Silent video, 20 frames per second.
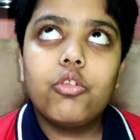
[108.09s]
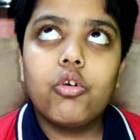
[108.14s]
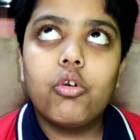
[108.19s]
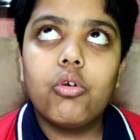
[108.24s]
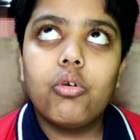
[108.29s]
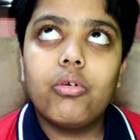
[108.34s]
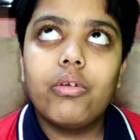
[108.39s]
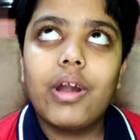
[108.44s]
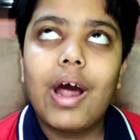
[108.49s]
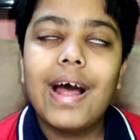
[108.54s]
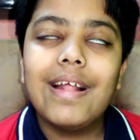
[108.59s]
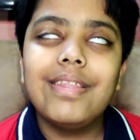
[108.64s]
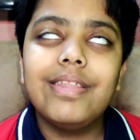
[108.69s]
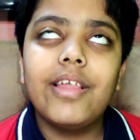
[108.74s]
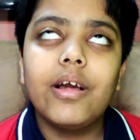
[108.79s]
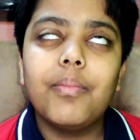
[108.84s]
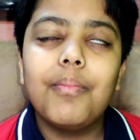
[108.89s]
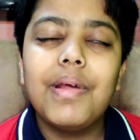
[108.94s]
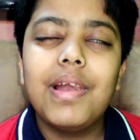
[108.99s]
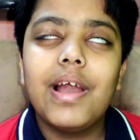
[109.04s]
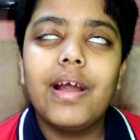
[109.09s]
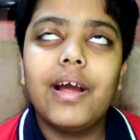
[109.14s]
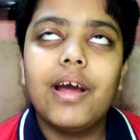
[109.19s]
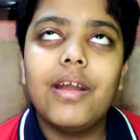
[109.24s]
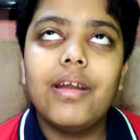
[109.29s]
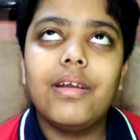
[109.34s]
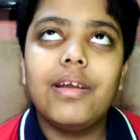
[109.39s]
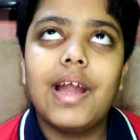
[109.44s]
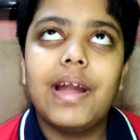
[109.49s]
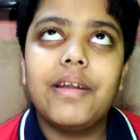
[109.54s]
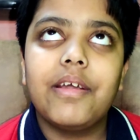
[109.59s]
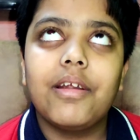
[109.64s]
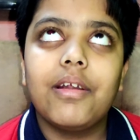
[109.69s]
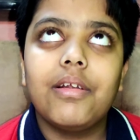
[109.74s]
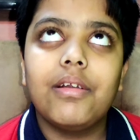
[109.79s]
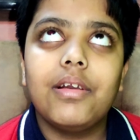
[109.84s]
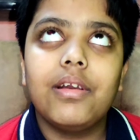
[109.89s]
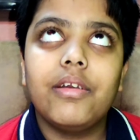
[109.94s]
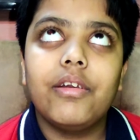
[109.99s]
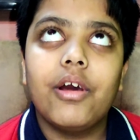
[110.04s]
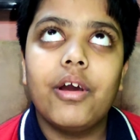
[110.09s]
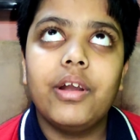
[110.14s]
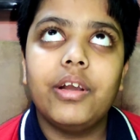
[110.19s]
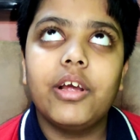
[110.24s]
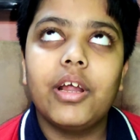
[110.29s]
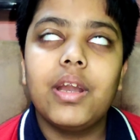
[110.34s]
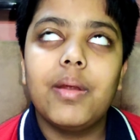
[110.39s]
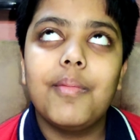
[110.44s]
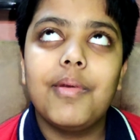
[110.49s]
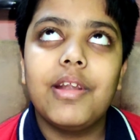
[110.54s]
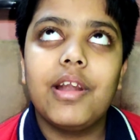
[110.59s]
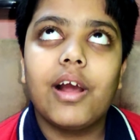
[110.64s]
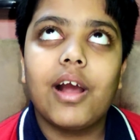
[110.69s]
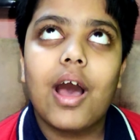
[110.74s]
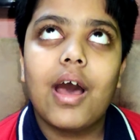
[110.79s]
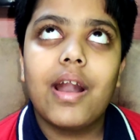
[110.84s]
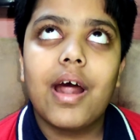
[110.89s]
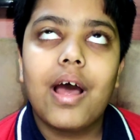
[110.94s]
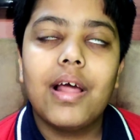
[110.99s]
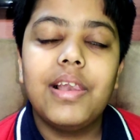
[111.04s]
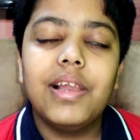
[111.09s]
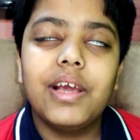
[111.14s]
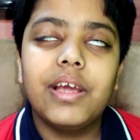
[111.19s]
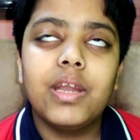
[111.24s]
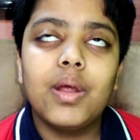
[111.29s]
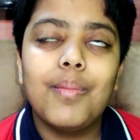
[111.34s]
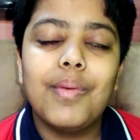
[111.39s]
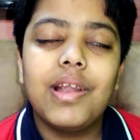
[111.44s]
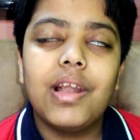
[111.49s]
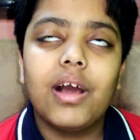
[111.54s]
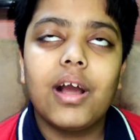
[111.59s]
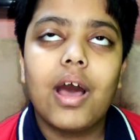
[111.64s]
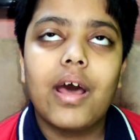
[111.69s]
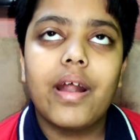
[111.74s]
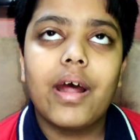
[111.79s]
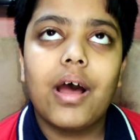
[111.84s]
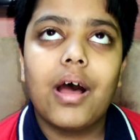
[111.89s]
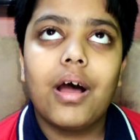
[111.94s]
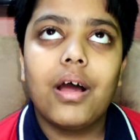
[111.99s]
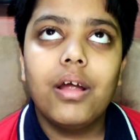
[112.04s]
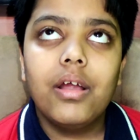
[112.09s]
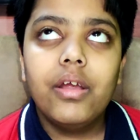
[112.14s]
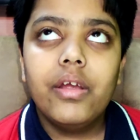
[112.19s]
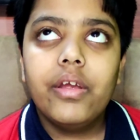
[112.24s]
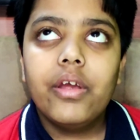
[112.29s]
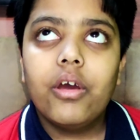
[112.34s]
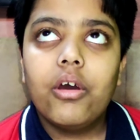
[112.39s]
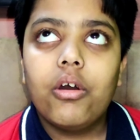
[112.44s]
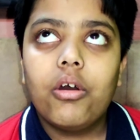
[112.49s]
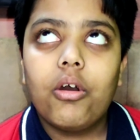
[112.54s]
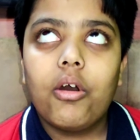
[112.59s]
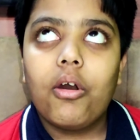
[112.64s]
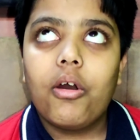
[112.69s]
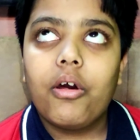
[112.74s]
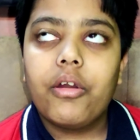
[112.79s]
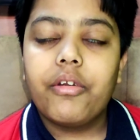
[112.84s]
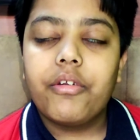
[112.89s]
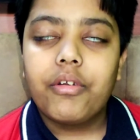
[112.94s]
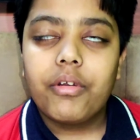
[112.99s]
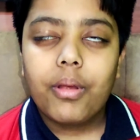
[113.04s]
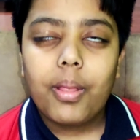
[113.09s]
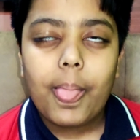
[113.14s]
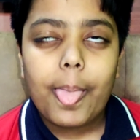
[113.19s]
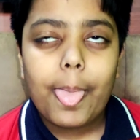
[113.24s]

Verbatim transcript: तो रात तक मैं लेटर लर्न करने में लगा रहा लिखने में लगा रहा और